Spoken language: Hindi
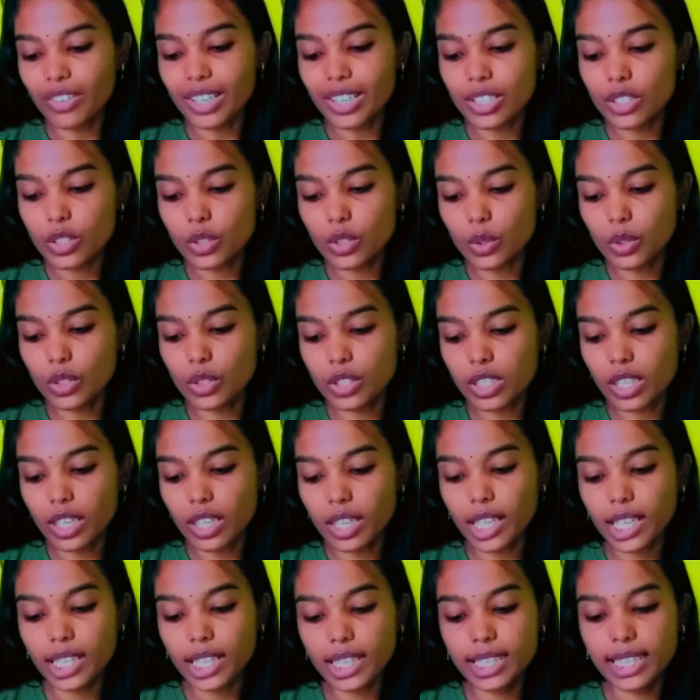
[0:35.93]
फर्स्ट
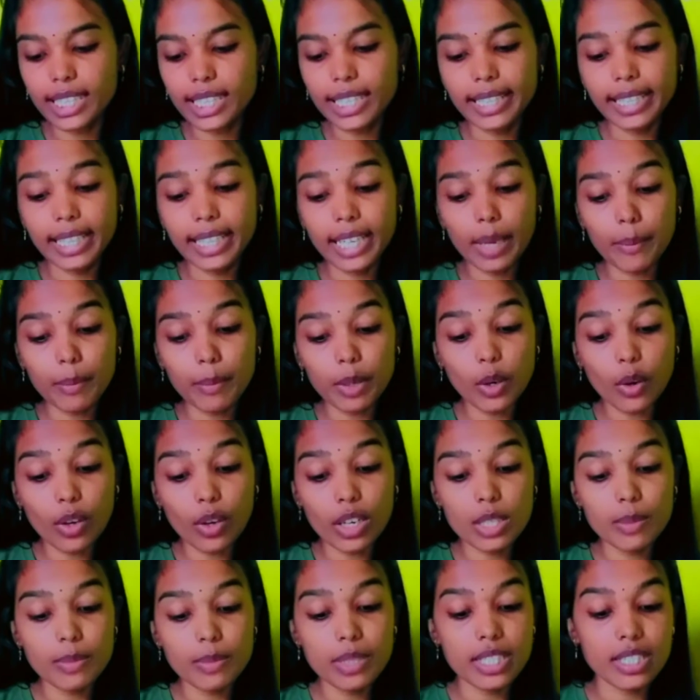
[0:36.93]
क्वेश्चन है दी डीएमए e
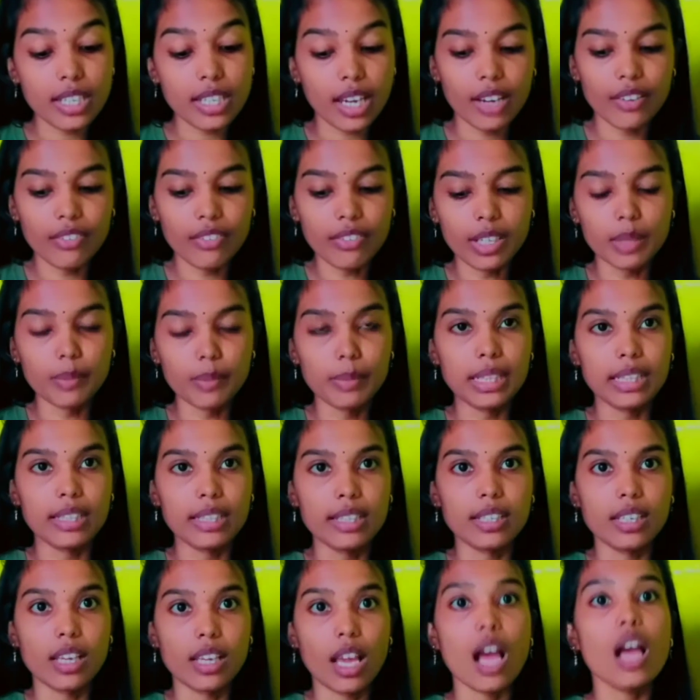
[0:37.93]
कॉलेज में स्थाई फंड
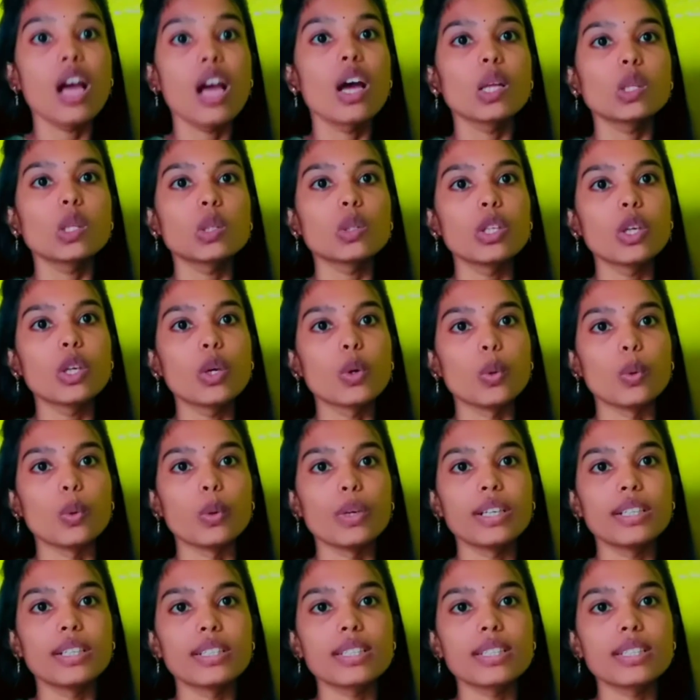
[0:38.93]
मिलती है क्या तो देखो